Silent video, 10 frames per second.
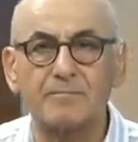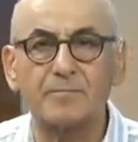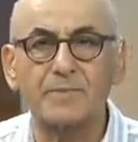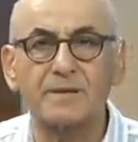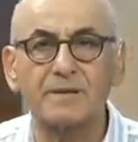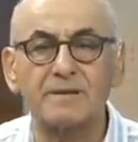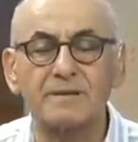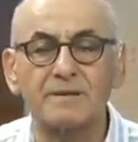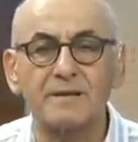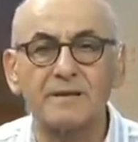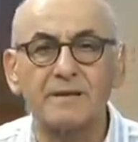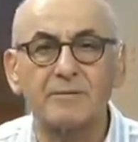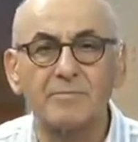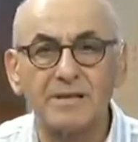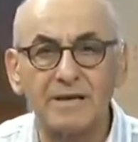e,
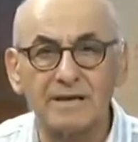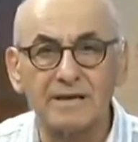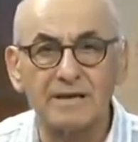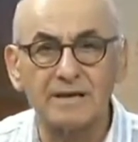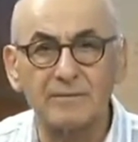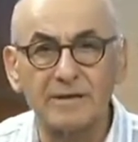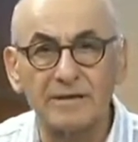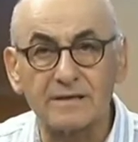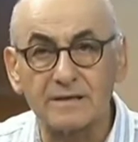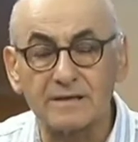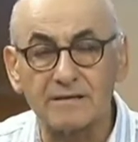bina yenilemeleri